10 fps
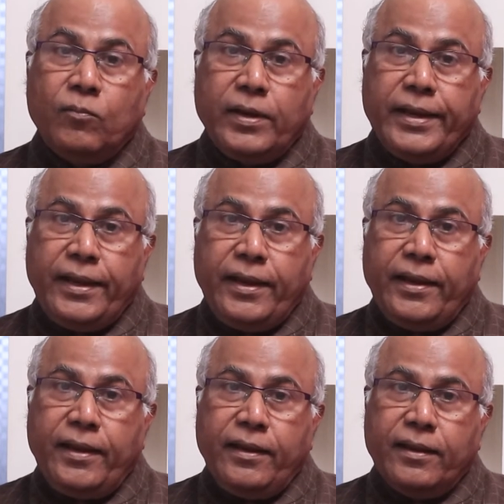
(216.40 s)
మరి
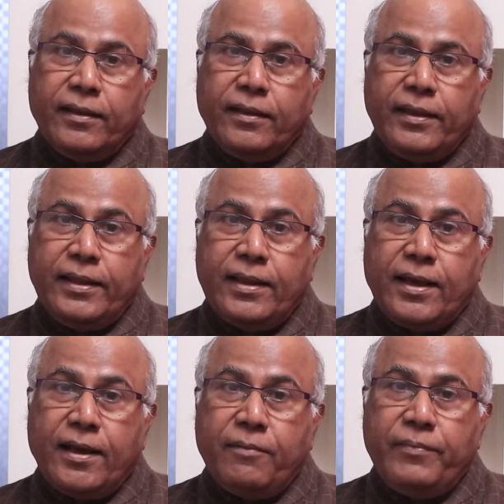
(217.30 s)
ఈయన
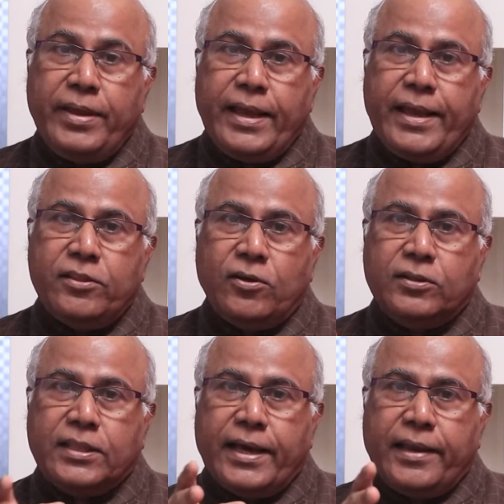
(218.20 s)
మే ఐదవ
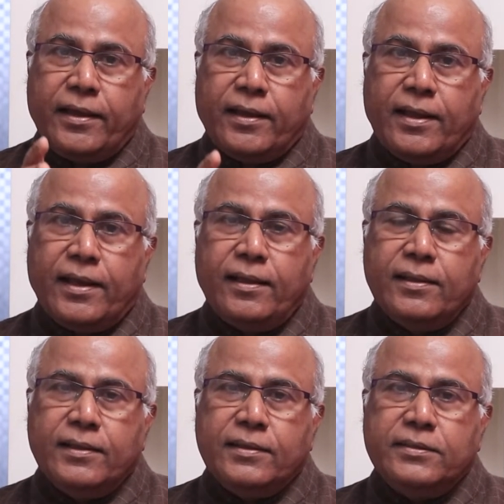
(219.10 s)
తారీఖున
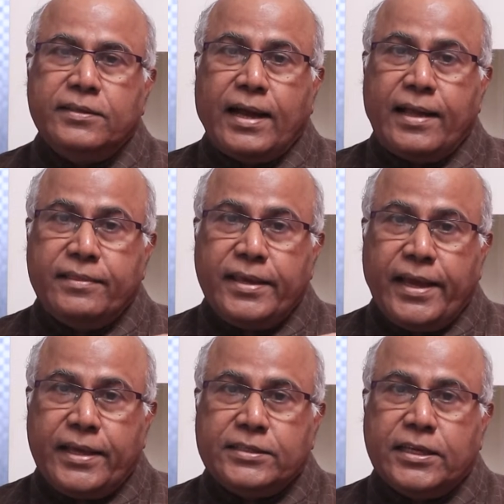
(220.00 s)

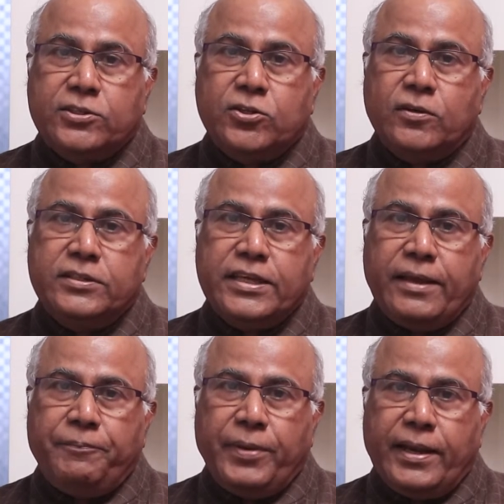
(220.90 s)
జాతీయ అధ్యక్షుడు
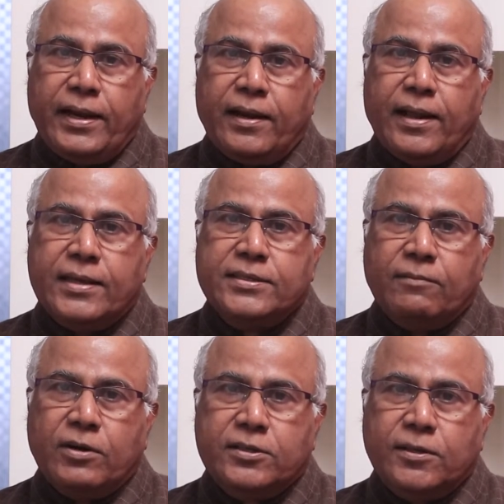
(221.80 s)
జేపీ నడ్డా
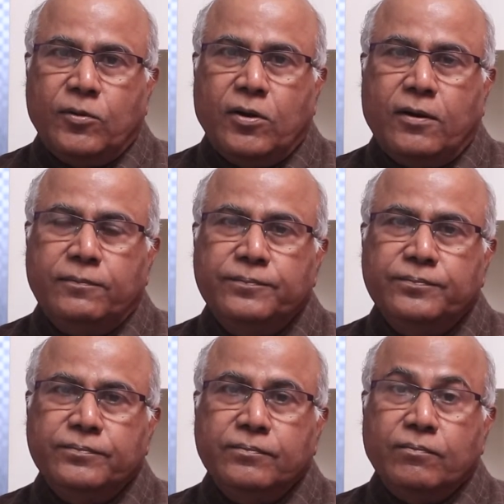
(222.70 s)
సమక్షంలో
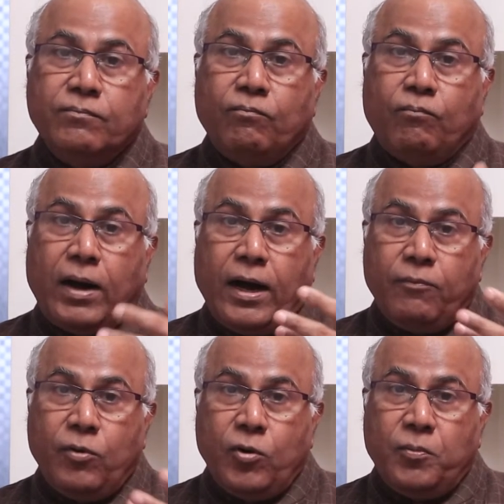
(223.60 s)

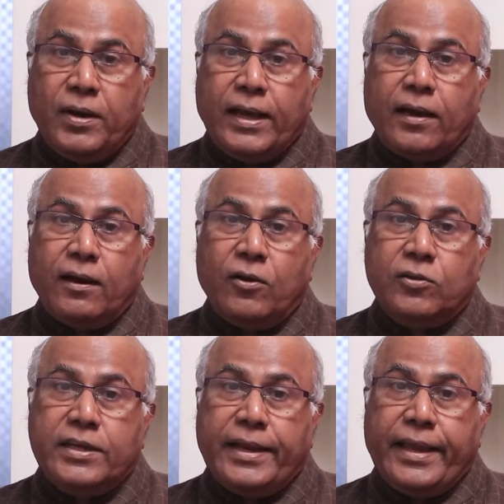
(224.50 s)
మహబూబ్ నగర్లో
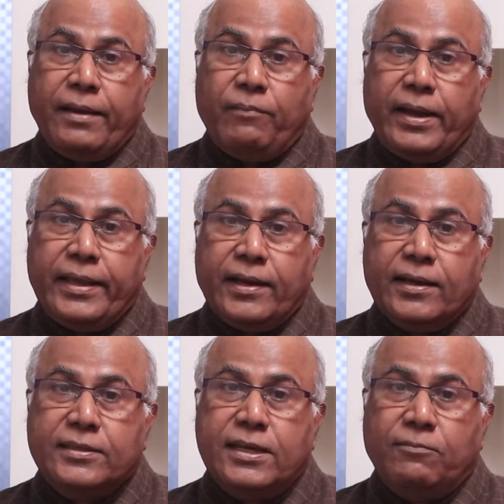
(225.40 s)
జరిగే
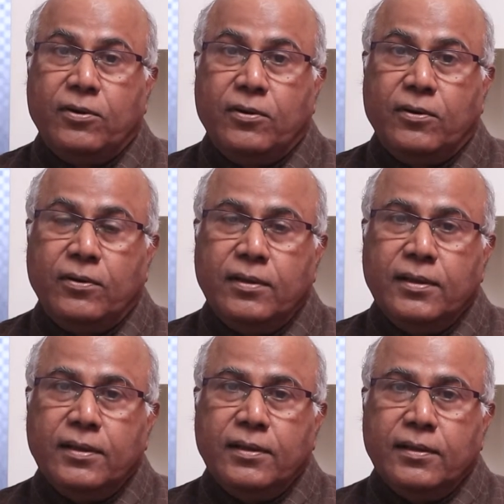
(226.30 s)
బహిరంగ సభలో
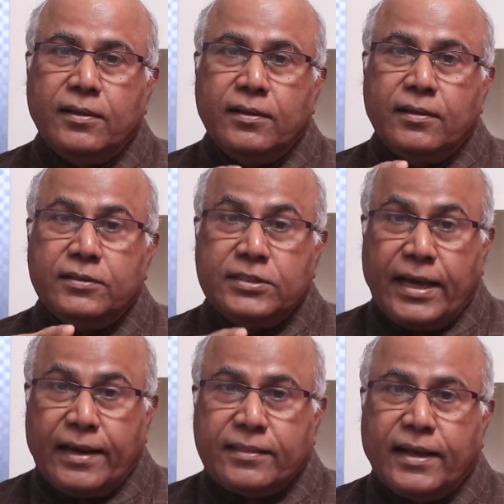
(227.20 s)

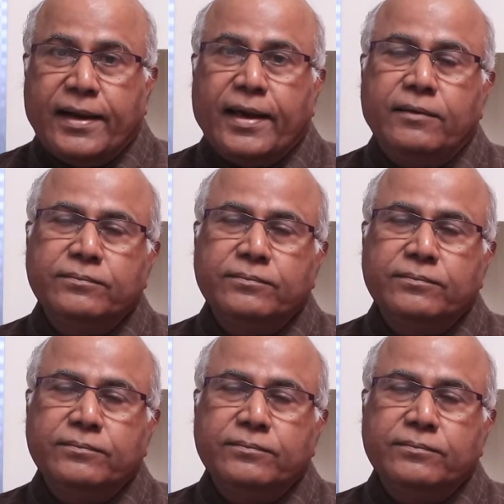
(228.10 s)
చేరతాడా